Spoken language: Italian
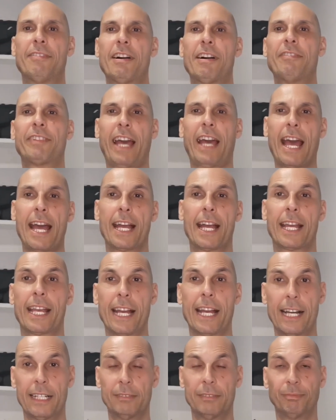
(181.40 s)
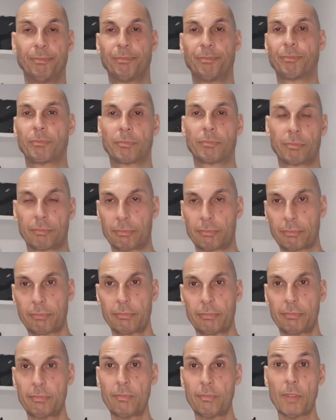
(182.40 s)
fa franca,
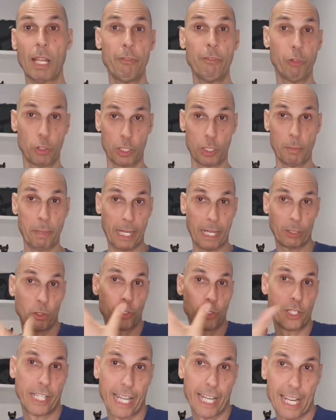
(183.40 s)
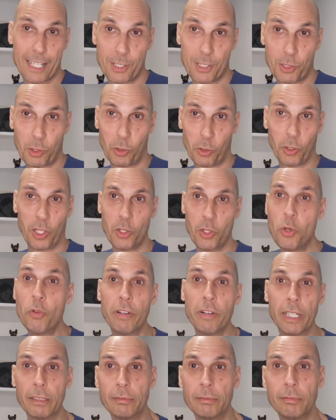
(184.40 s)
forse perché non c'era solo la
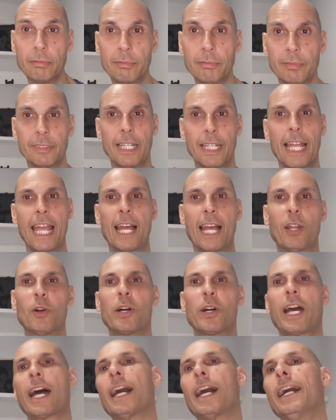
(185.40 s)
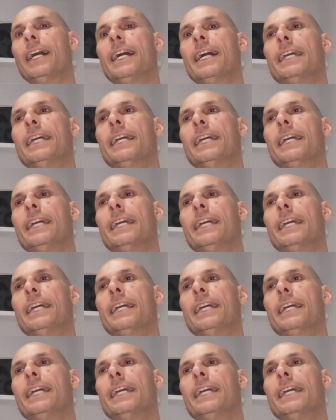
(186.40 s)
Juve. E allora